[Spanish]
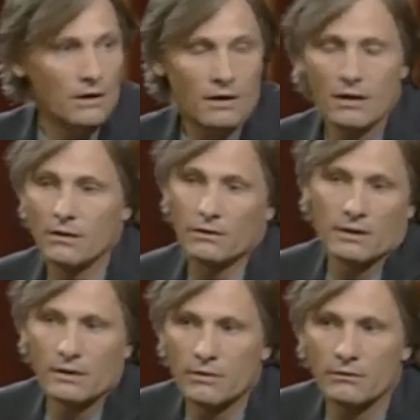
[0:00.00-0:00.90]
claro.
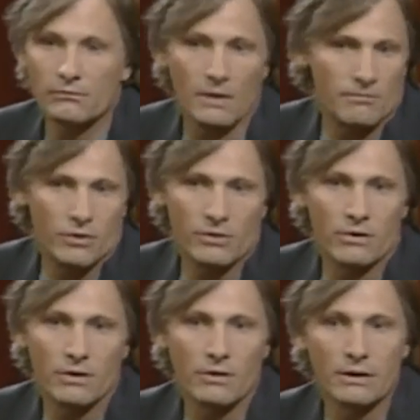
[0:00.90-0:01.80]
y eso, eh, pero
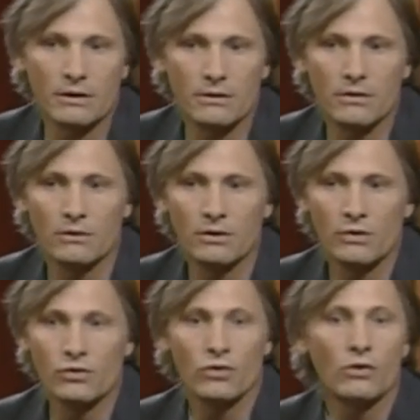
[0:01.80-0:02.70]
eso es divertido.
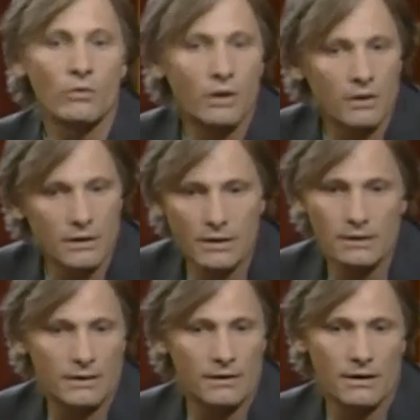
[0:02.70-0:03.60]
Yo lo veo así
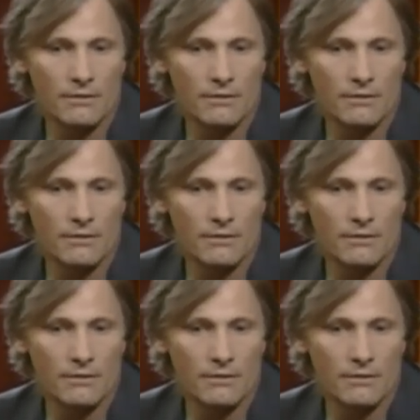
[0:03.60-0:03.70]
del cine